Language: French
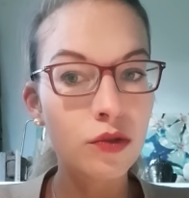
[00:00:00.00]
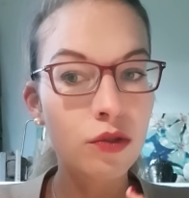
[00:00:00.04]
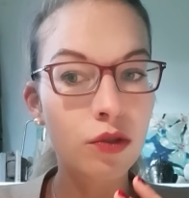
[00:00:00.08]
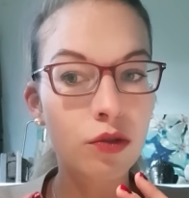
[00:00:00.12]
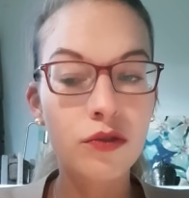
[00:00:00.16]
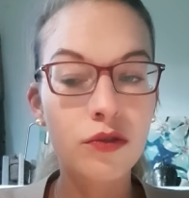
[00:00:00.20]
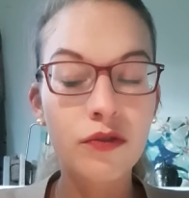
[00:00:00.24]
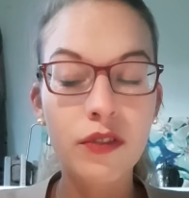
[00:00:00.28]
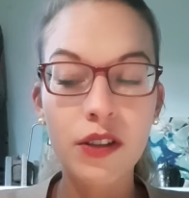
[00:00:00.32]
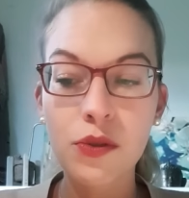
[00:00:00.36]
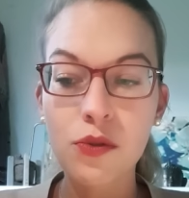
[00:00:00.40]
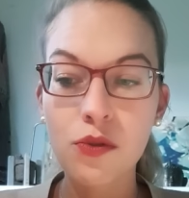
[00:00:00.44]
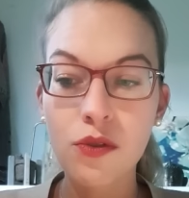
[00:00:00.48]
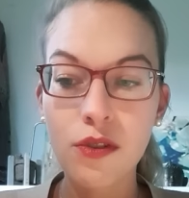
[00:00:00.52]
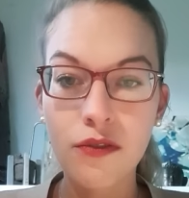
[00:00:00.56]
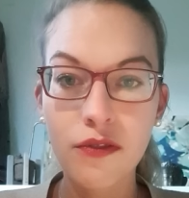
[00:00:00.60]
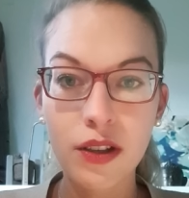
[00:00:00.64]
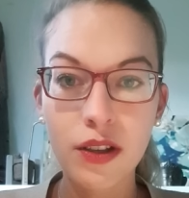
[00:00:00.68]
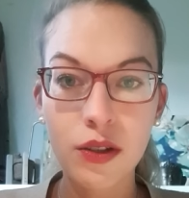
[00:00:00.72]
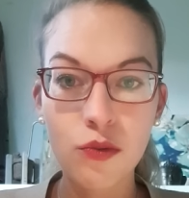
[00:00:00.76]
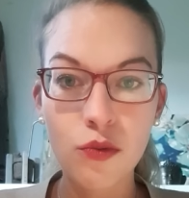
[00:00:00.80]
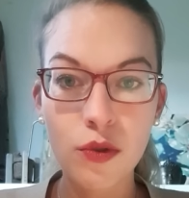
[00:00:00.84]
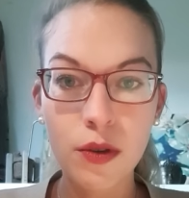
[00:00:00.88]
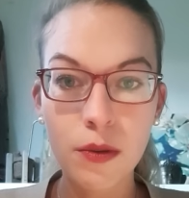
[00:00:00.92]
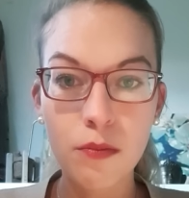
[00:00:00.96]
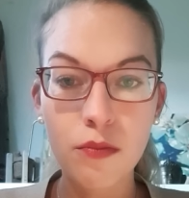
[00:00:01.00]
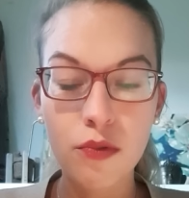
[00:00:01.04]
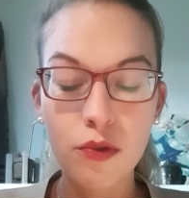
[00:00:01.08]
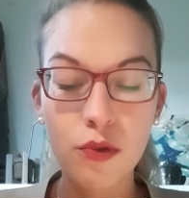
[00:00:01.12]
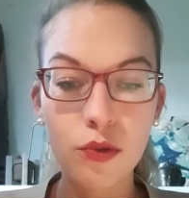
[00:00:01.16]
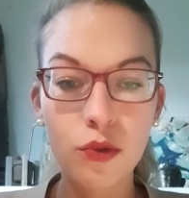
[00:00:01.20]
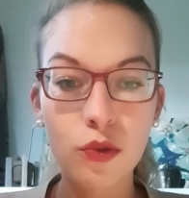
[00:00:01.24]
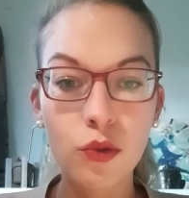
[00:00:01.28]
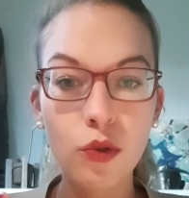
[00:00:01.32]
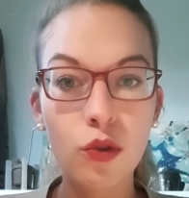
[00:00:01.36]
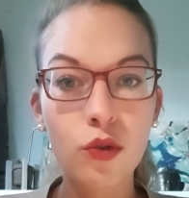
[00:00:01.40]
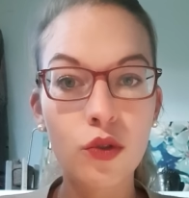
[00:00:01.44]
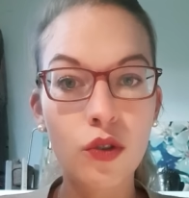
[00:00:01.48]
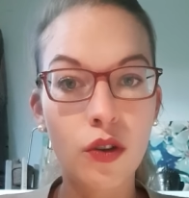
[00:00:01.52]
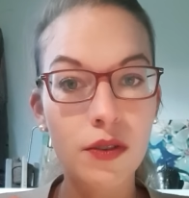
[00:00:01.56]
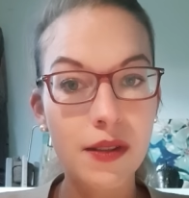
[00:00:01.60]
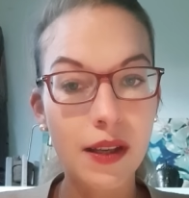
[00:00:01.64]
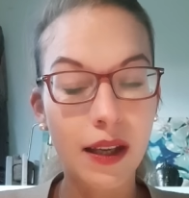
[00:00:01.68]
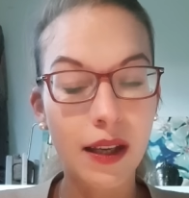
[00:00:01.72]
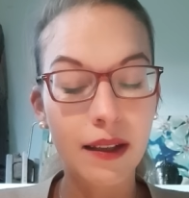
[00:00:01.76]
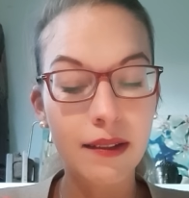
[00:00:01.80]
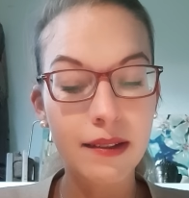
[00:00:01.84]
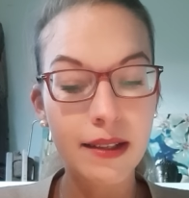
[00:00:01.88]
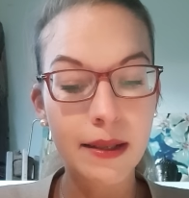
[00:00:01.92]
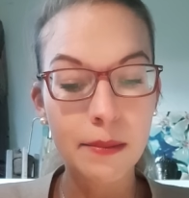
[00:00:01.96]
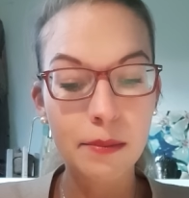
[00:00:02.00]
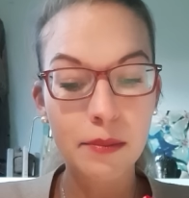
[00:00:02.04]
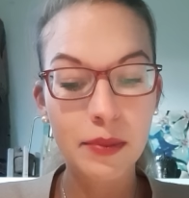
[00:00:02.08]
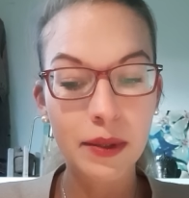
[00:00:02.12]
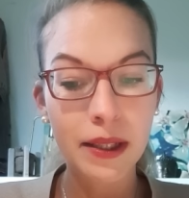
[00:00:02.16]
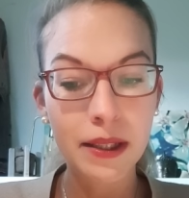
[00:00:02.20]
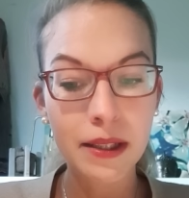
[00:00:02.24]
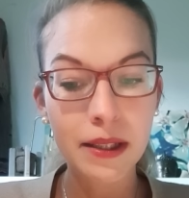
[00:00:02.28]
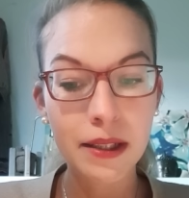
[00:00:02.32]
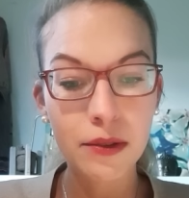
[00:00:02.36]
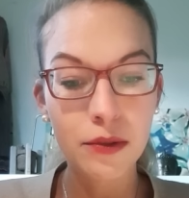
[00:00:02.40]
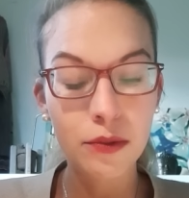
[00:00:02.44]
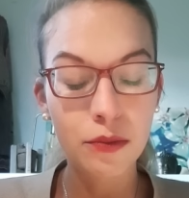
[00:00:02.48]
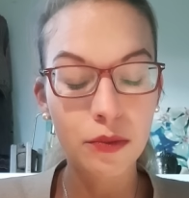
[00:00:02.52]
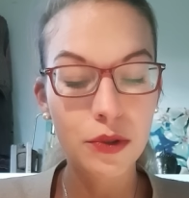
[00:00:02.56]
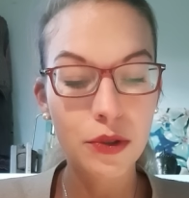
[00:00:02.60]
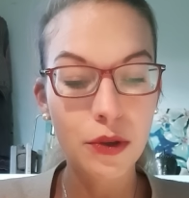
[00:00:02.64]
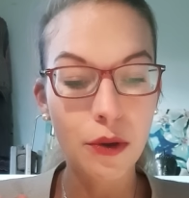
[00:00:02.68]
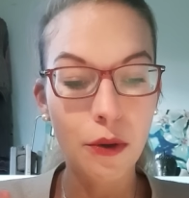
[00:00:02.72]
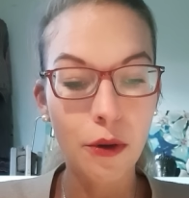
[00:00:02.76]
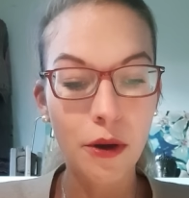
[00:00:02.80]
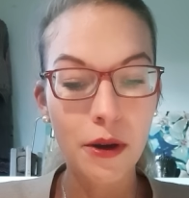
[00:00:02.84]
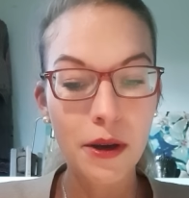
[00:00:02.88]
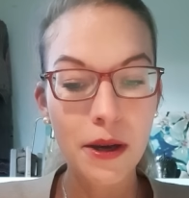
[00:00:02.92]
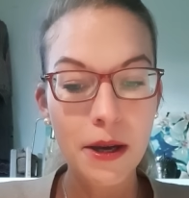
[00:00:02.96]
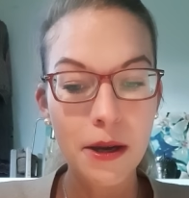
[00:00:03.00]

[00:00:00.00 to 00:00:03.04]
De toute façon, il fait nuit plus tôt dans certains pays, donc euh,